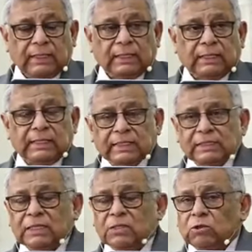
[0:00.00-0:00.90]
Y es
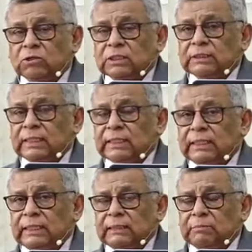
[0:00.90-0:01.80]
entonces a
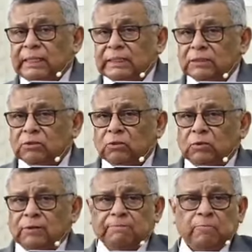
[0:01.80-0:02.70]
quien el
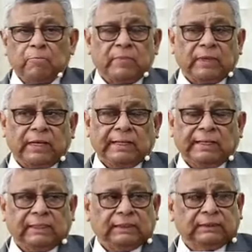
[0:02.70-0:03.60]
maestro
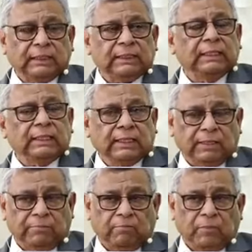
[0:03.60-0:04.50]
se dirige.
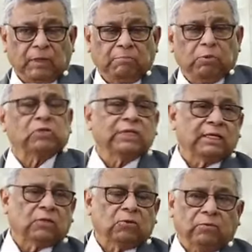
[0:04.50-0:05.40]
Por
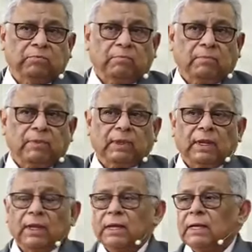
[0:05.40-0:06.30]
cierto,
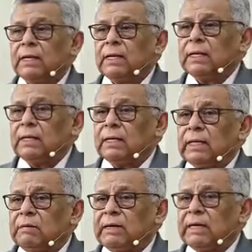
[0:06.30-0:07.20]

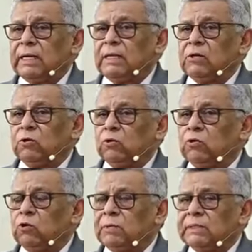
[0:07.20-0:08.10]
el Evangelio
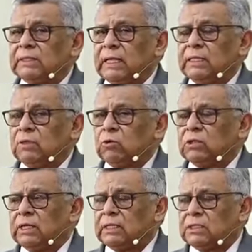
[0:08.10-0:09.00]
no va a estar en
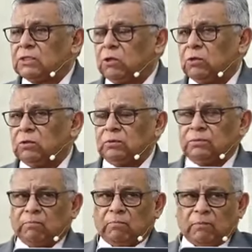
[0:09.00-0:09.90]
contradicción
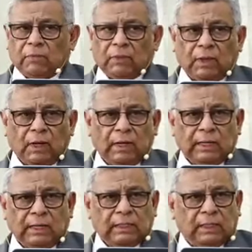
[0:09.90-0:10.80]

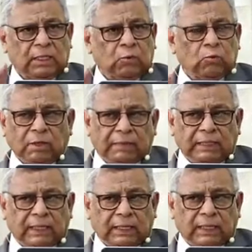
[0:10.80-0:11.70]
de ninguna
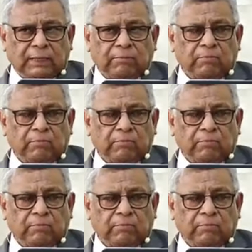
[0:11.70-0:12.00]
manera